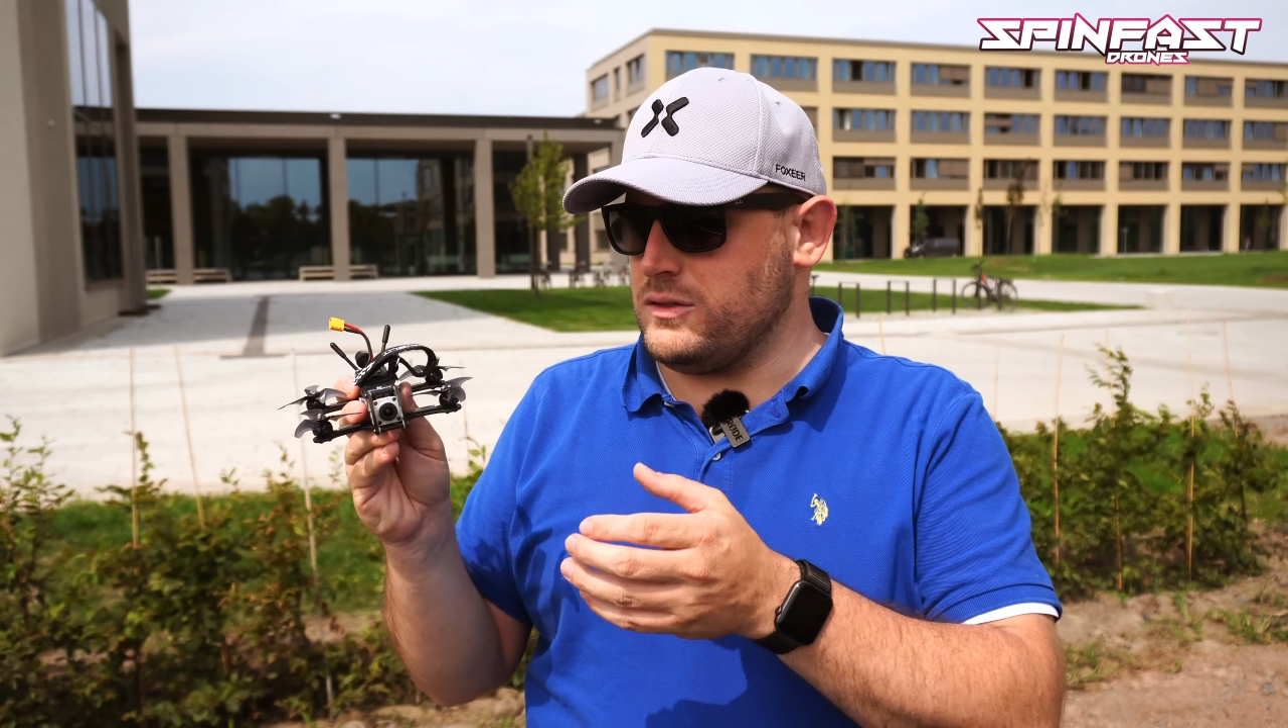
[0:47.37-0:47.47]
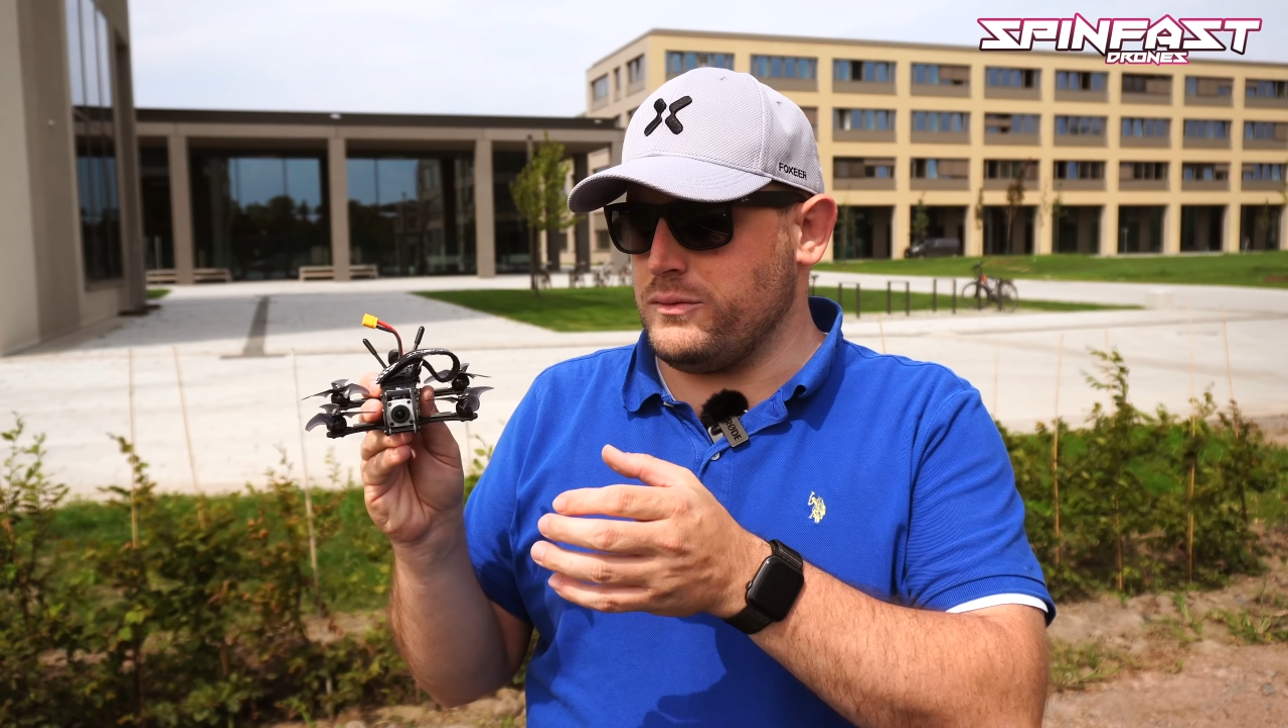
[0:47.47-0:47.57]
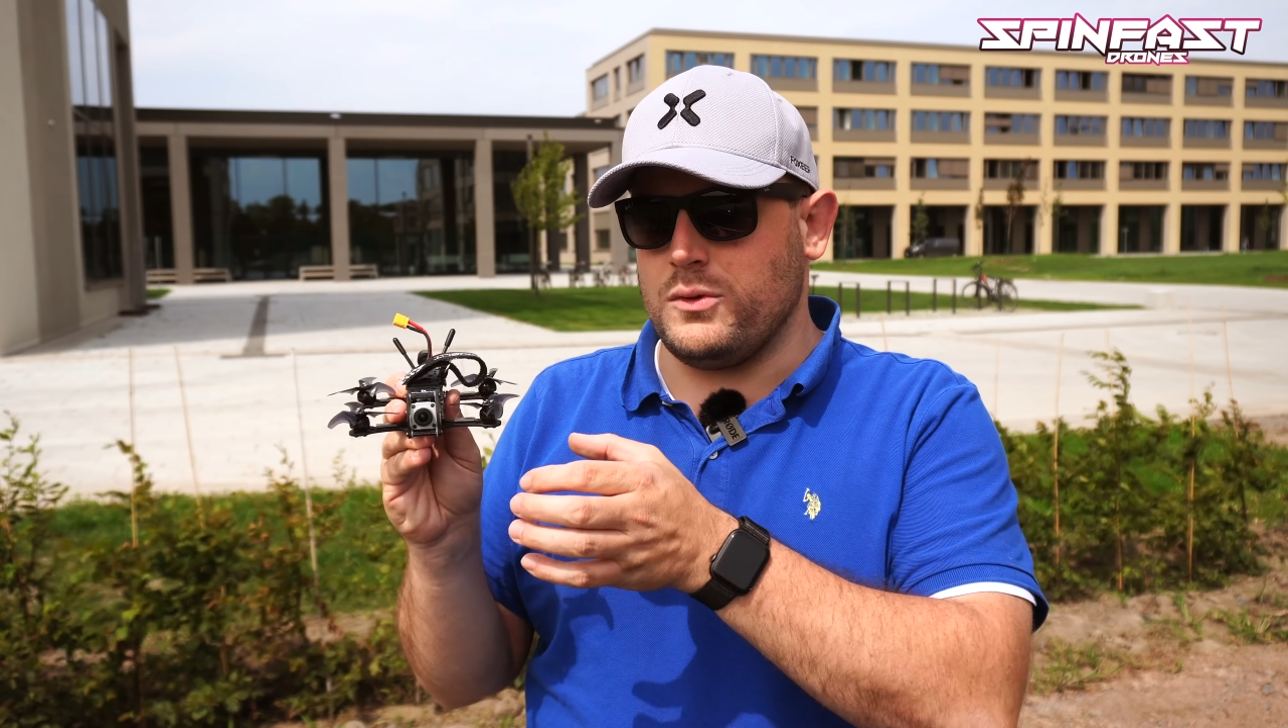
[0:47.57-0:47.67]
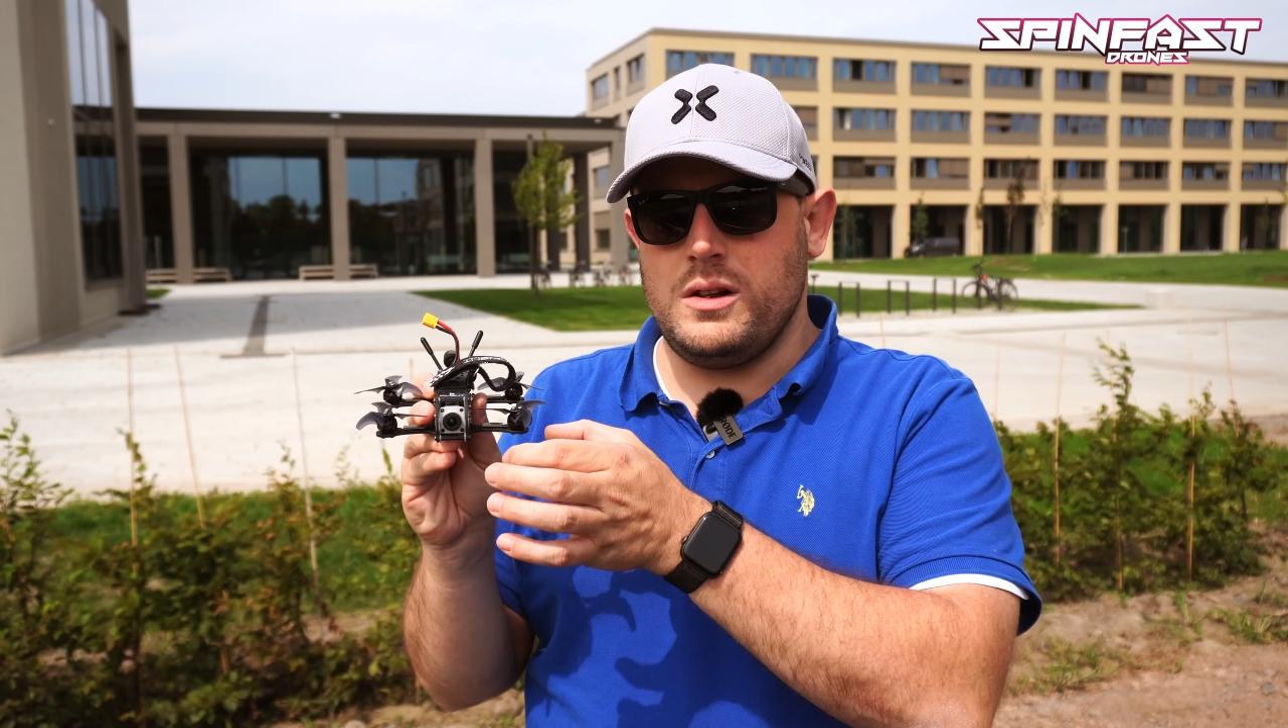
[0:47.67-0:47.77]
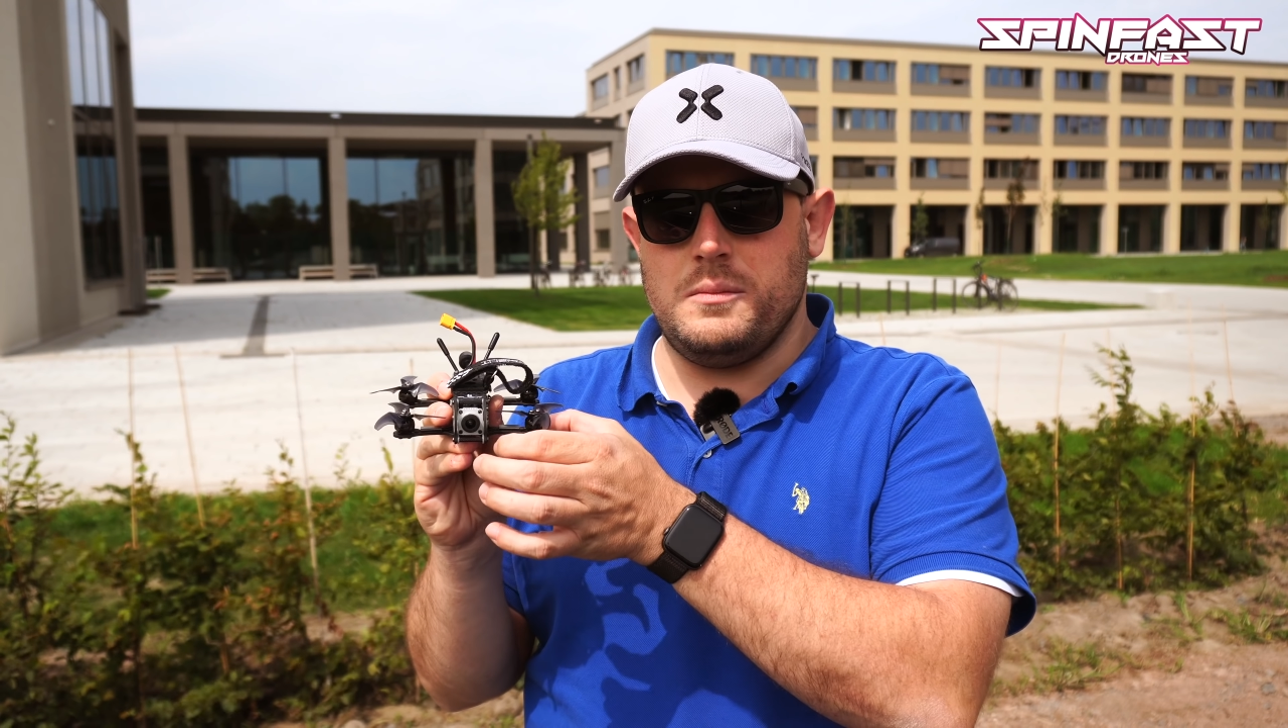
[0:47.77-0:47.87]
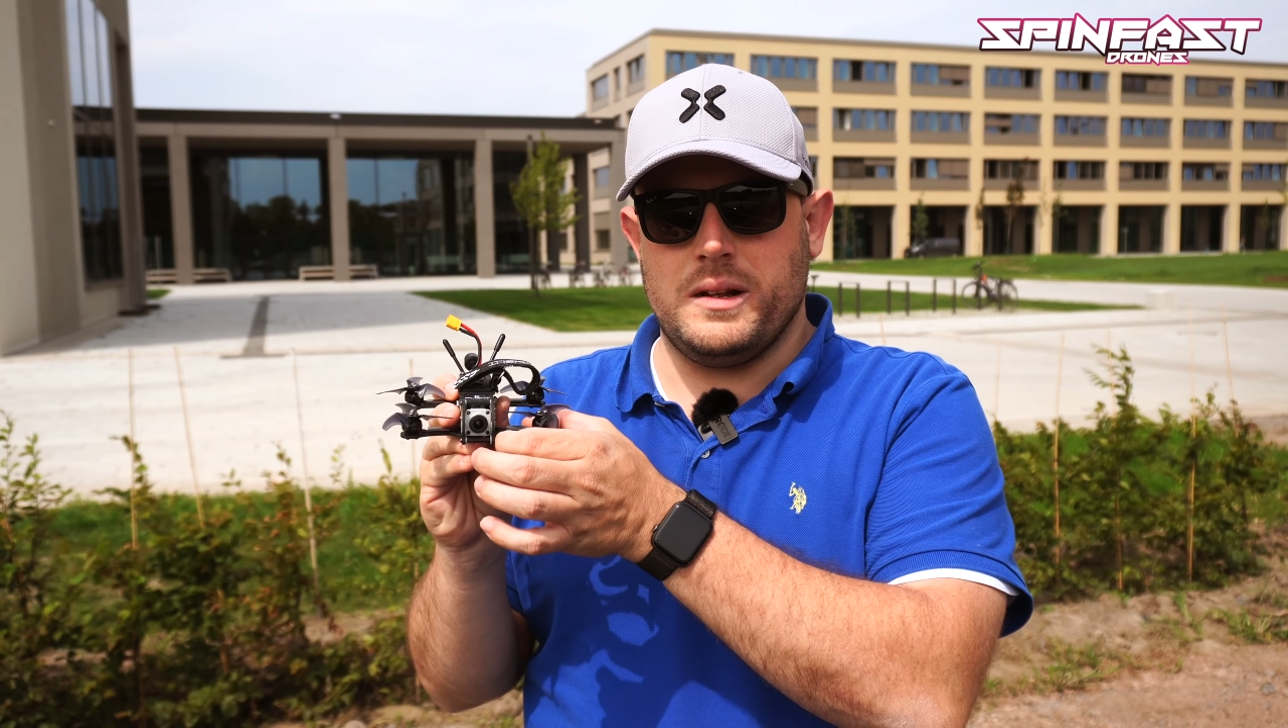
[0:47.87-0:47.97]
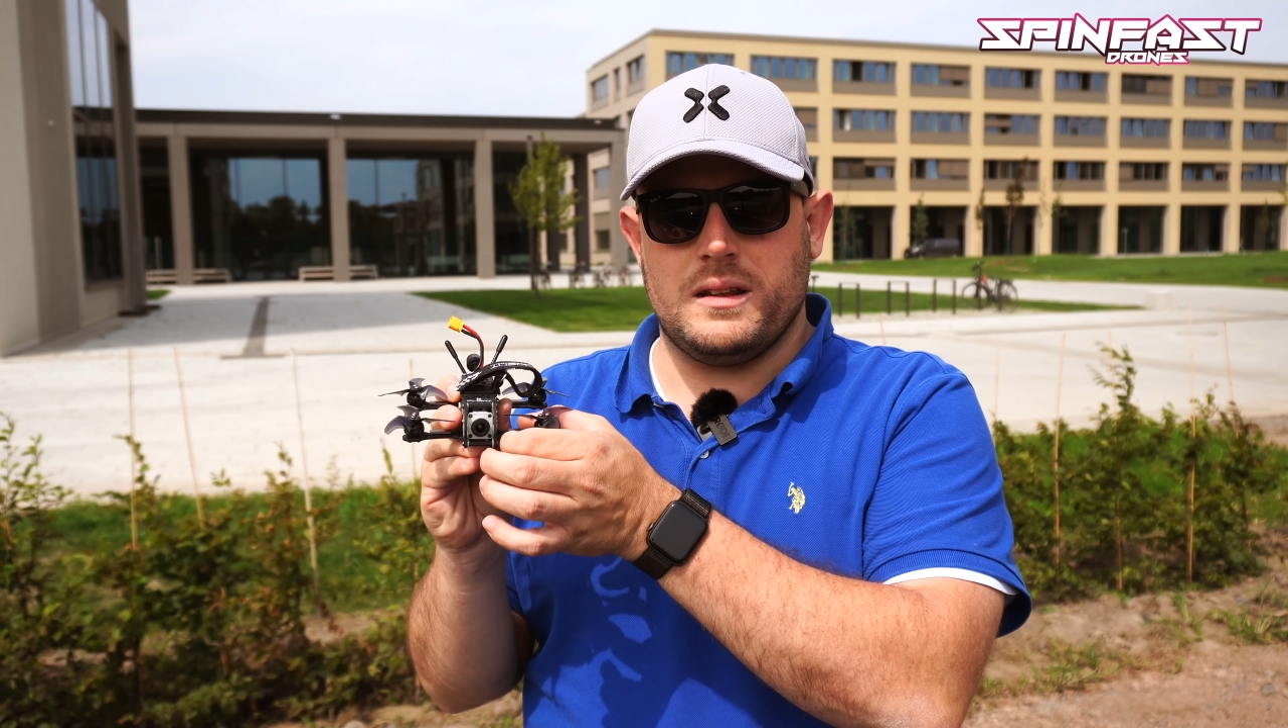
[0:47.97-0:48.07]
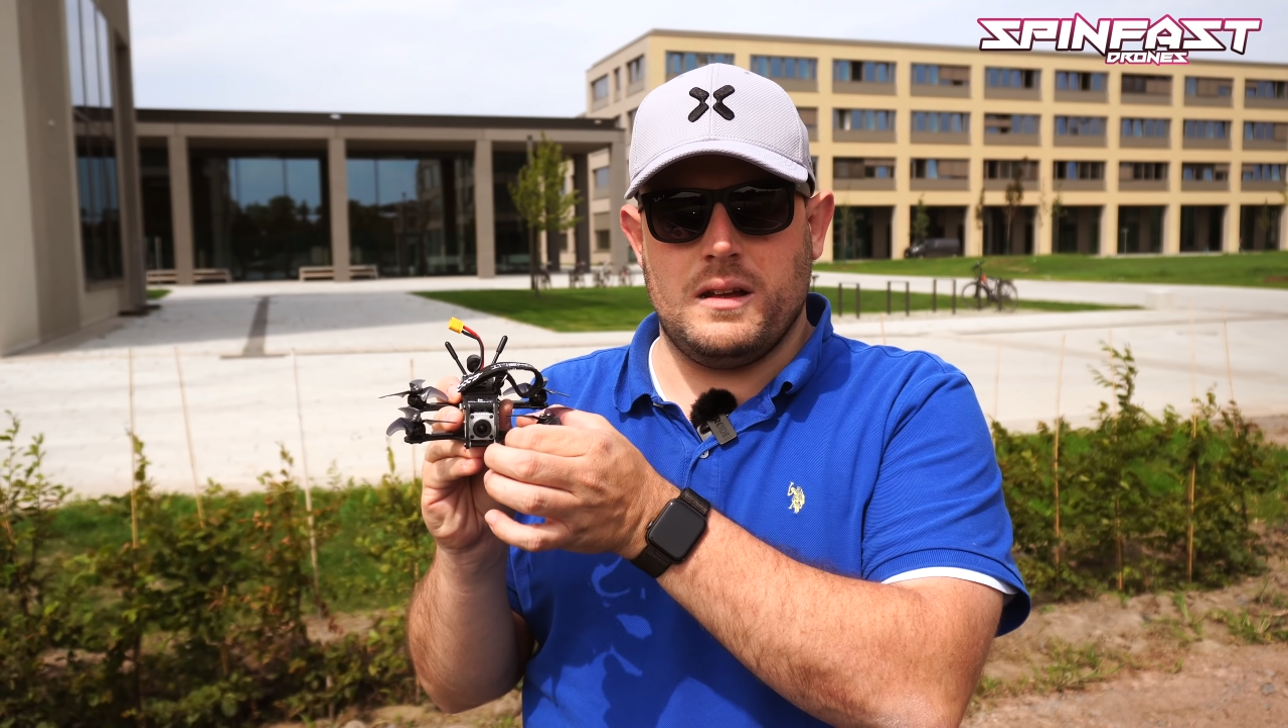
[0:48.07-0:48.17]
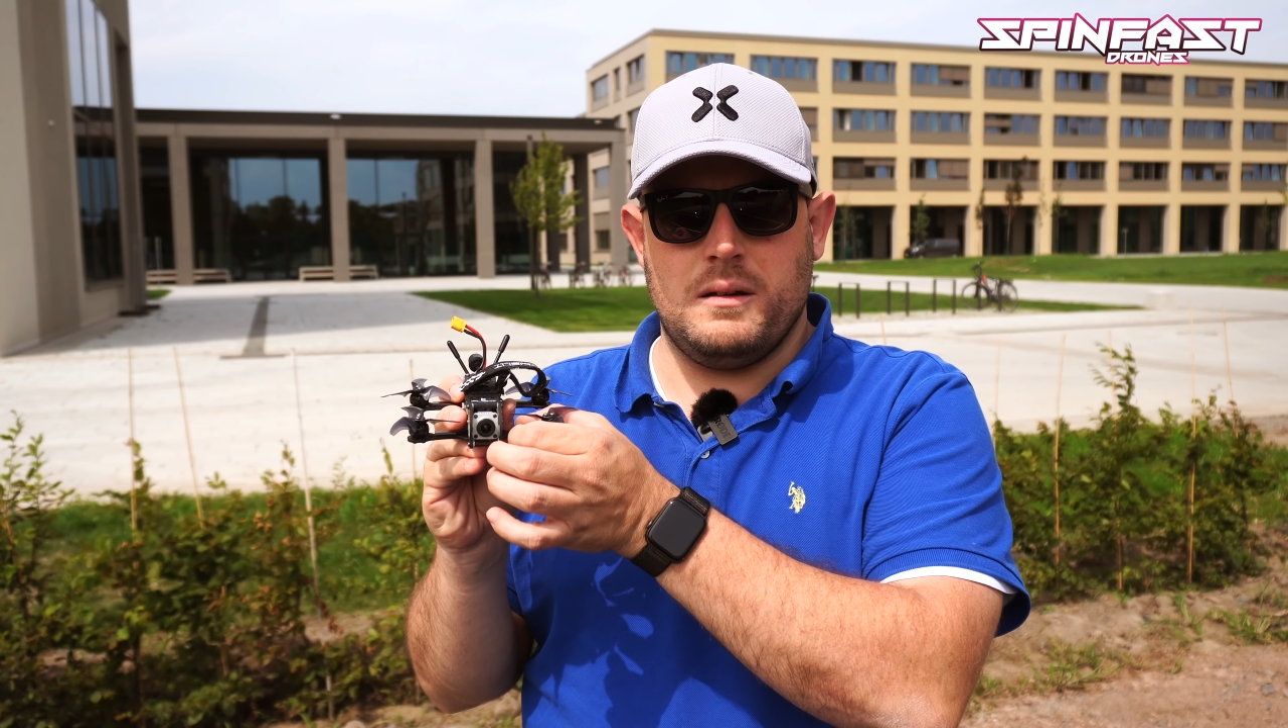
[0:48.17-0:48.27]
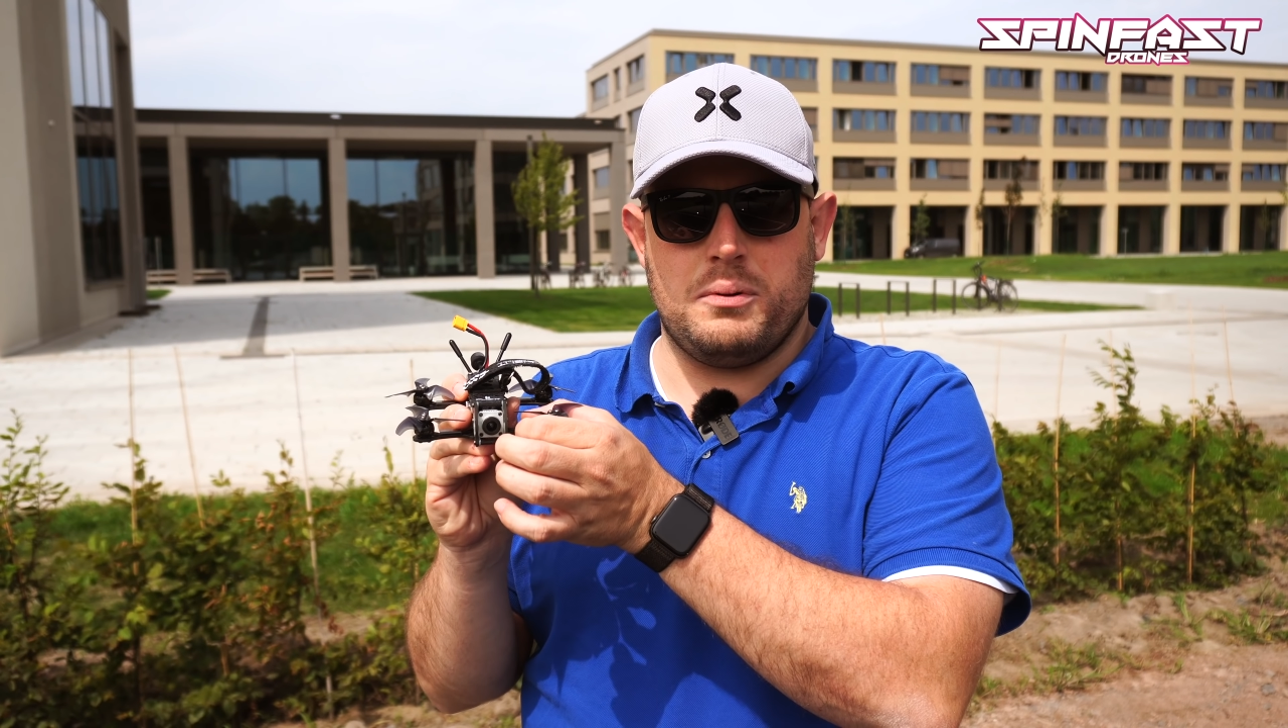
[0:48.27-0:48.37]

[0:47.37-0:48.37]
sowohl mit äh,